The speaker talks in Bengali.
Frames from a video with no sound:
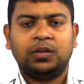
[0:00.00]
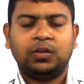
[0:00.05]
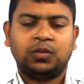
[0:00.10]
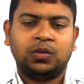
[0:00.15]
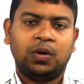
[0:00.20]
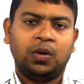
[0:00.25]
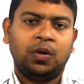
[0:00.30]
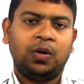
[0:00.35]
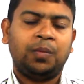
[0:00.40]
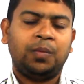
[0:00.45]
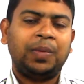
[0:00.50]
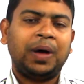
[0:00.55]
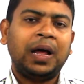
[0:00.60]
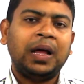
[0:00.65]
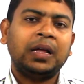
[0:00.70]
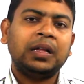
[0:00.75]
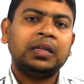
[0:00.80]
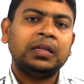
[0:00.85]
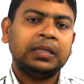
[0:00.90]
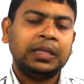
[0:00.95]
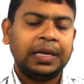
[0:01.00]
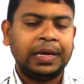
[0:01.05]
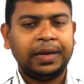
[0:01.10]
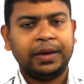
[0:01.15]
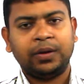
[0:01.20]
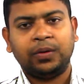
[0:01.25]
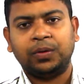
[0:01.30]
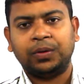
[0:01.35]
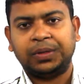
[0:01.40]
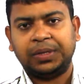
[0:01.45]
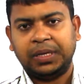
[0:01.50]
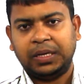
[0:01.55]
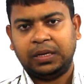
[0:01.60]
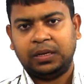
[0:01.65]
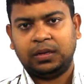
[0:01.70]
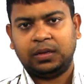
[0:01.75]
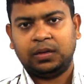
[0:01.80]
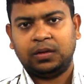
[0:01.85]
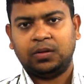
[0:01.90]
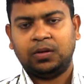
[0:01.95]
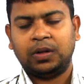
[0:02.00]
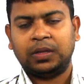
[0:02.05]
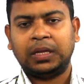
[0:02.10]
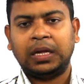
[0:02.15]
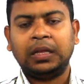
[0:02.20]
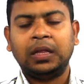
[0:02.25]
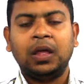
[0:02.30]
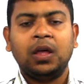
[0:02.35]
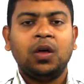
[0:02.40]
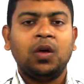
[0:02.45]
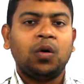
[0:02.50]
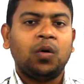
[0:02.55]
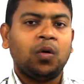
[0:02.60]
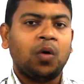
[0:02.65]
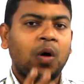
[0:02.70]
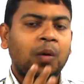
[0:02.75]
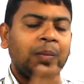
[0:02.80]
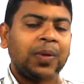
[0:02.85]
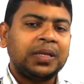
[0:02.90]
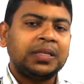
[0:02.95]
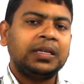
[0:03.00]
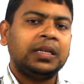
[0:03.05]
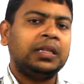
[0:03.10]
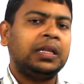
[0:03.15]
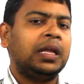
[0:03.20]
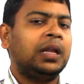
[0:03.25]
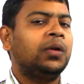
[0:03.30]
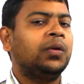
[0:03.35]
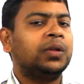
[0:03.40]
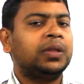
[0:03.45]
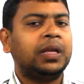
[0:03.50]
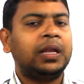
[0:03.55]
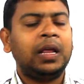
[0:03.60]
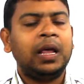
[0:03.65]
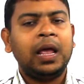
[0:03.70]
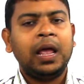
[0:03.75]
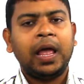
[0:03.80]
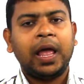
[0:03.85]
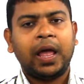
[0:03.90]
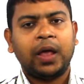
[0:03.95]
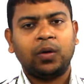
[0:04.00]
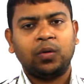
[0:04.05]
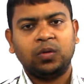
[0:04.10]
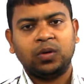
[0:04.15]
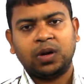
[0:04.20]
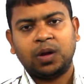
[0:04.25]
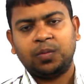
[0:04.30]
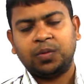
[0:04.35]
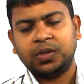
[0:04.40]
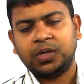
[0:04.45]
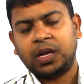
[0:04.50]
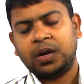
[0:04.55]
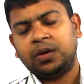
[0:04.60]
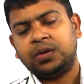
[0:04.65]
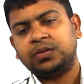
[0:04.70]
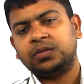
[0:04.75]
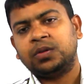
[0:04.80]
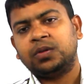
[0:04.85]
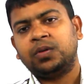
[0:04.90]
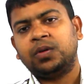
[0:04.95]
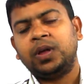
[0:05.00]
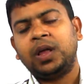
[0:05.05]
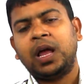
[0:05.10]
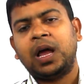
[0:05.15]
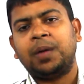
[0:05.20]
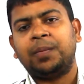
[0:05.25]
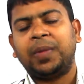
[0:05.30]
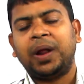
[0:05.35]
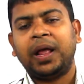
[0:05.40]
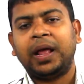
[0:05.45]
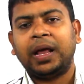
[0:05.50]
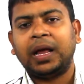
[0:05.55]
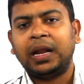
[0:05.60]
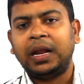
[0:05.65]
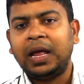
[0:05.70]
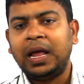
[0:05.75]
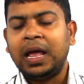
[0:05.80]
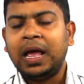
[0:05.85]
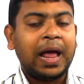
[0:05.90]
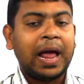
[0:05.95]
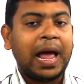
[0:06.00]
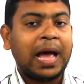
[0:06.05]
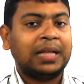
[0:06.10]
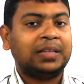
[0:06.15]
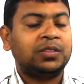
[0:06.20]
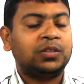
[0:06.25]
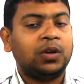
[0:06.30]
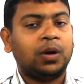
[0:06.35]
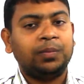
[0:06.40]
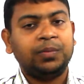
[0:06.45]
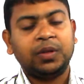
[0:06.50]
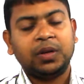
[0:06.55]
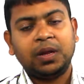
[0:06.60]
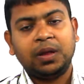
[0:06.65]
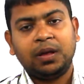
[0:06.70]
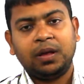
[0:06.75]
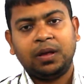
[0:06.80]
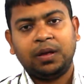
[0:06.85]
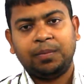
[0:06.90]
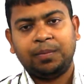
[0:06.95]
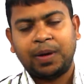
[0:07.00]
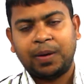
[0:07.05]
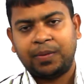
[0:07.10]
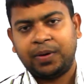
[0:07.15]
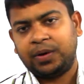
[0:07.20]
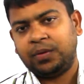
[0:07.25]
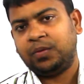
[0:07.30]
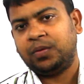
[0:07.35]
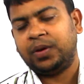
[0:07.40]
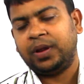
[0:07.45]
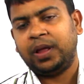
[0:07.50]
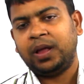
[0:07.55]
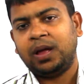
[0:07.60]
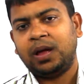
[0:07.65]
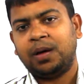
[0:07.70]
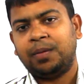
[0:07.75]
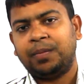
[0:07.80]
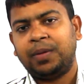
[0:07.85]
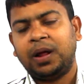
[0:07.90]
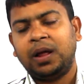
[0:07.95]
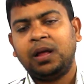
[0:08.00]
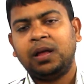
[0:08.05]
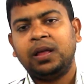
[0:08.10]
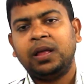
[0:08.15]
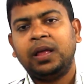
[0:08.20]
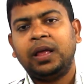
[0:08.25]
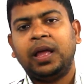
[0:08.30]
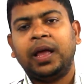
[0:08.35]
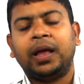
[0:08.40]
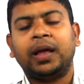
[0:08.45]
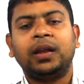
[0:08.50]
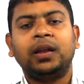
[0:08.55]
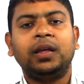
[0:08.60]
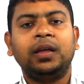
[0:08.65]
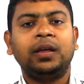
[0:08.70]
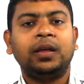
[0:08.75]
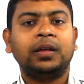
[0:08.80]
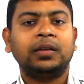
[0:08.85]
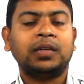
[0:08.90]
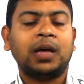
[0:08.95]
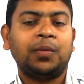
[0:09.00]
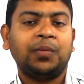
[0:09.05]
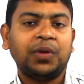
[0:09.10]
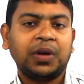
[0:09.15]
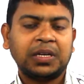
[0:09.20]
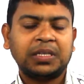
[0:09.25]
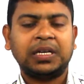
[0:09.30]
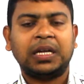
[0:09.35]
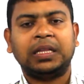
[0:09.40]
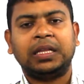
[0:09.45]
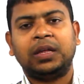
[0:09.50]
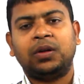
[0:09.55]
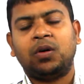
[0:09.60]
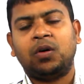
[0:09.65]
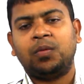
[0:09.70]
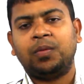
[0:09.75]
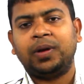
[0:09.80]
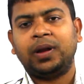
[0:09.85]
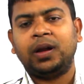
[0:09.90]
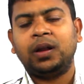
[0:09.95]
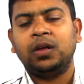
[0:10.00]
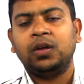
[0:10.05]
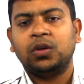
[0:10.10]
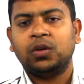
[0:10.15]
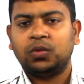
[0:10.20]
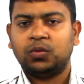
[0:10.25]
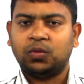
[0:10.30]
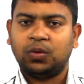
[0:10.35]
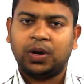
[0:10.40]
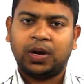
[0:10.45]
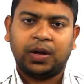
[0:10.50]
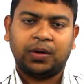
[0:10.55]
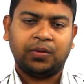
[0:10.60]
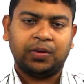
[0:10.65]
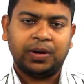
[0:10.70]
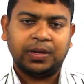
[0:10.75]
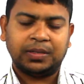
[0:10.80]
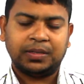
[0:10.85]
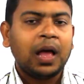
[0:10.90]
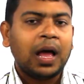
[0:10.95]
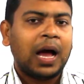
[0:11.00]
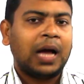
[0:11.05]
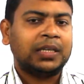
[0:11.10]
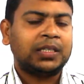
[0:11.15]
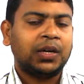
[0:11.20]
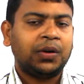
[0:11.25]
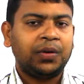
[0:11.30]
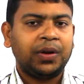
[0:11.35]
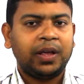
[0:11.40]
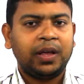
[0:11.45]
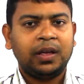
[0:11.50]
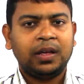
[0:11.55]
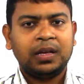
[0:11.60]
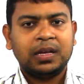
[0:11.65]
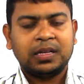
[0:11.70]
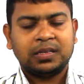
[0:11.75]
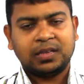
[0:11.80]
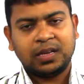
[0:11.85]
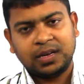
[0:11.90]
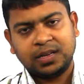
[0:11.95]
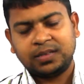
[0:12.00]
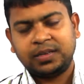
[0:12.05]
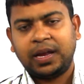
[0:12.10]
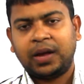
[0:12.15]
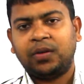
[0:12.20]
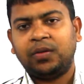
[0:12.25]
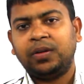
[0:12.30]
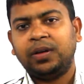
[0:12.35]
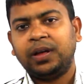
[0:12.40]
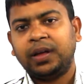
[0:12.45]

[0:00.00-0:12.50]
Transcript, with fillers: স্লো বা ধীর গতির অর্থাৎ রহমান যে ধীর গতির এই গুণটা বোঝানোর জন্যই আমরা এখানে অ্যাজ শব্দটি ব্যবহার করে আমরা এখানে শামুকের সাথে রহমানের তুলনা করেছি আশা করি সেন্টেন্সটি এখন